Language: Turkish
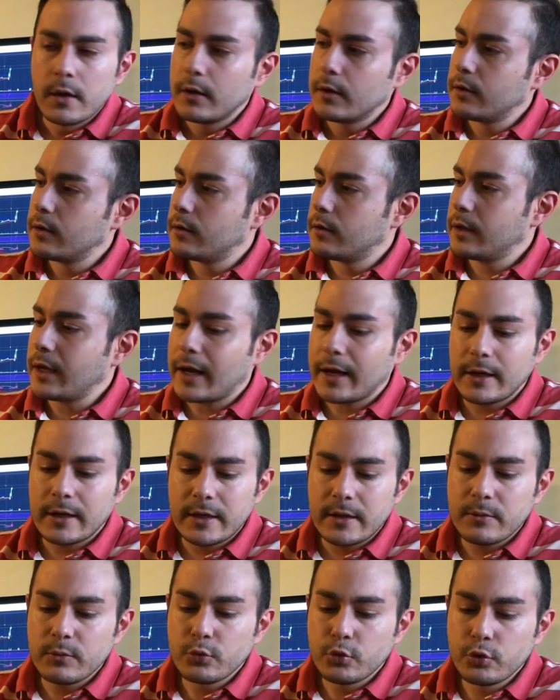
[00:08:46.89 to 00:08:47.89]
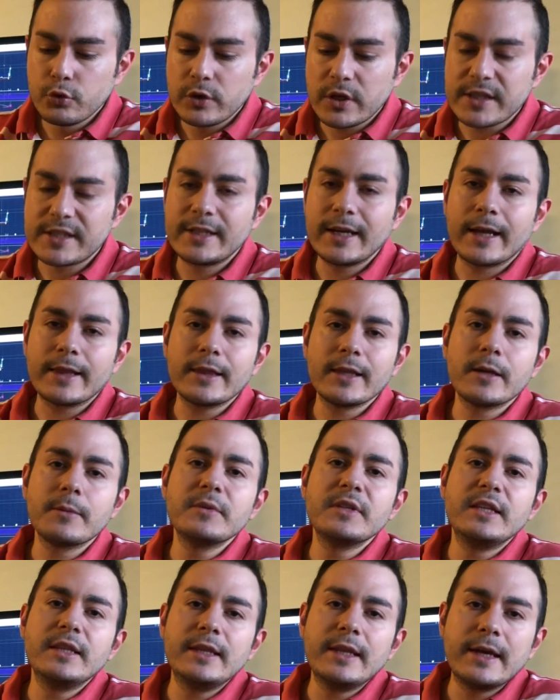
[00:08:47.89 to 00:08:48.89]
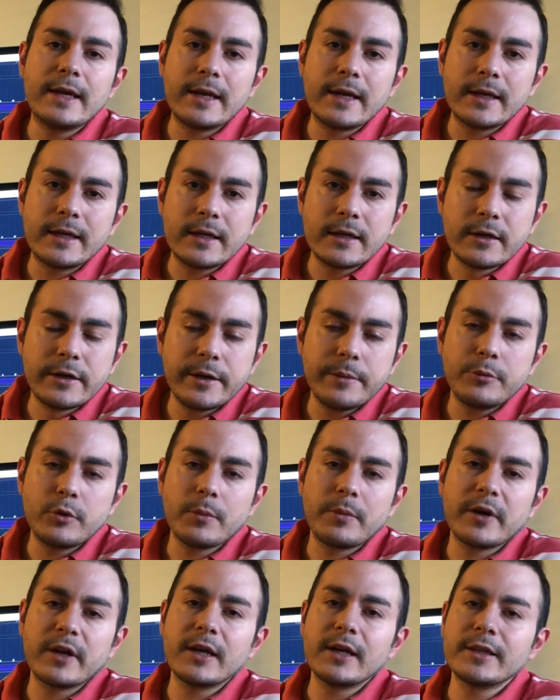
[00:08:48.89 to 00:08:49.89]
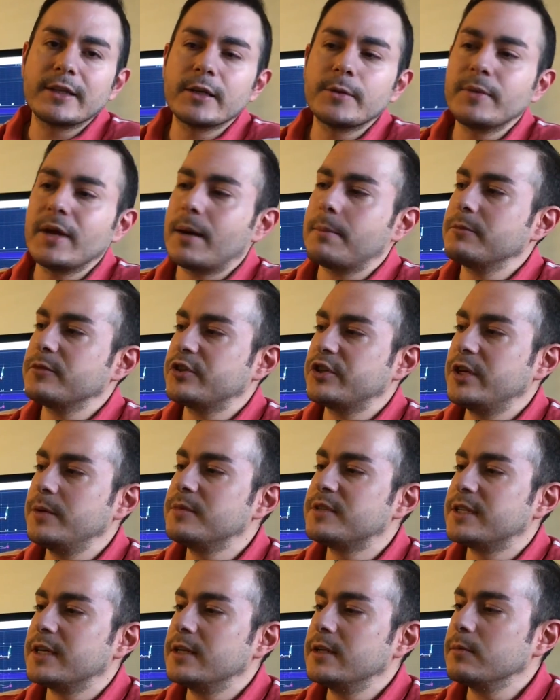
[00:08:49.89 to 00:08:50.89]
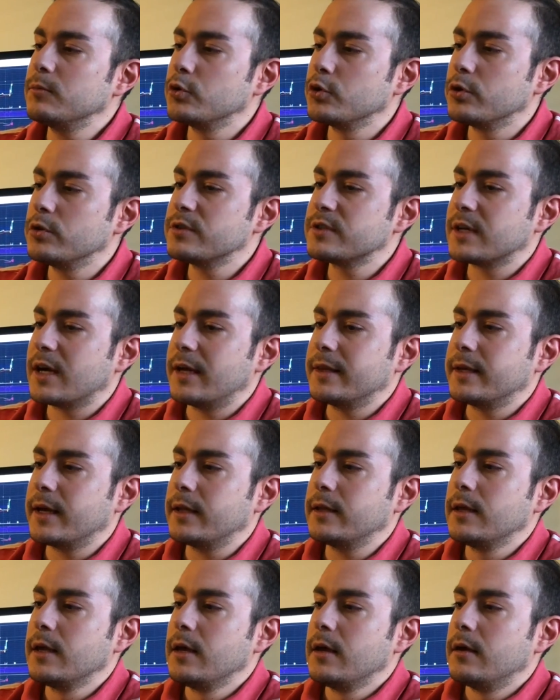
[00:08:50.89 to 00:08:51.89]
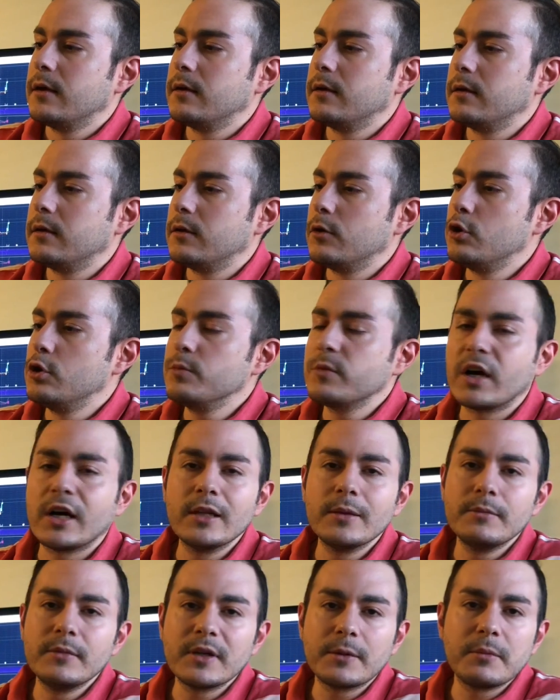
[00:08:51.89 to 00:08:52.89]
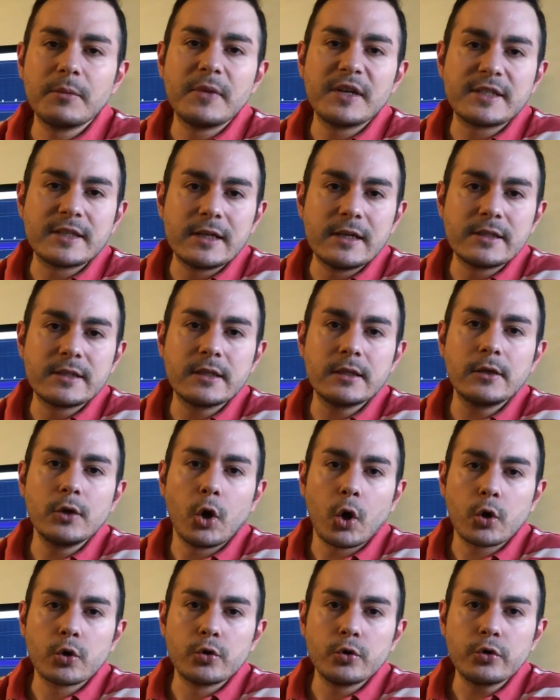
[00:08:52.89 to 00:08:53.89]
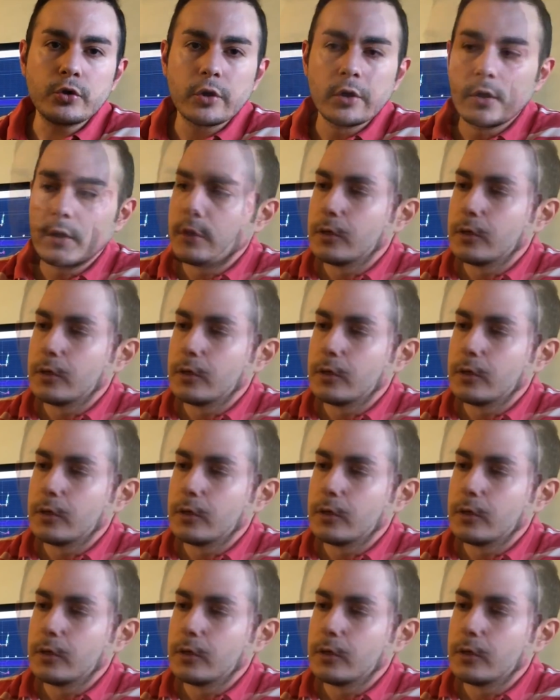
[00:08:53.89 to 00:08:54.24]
E, yani hani bu nasihatlarımı dinleyerek kripto para yatırım yapmış kimsenin bugün zaten e, ölüm kalınlık bir meselesi yoktur.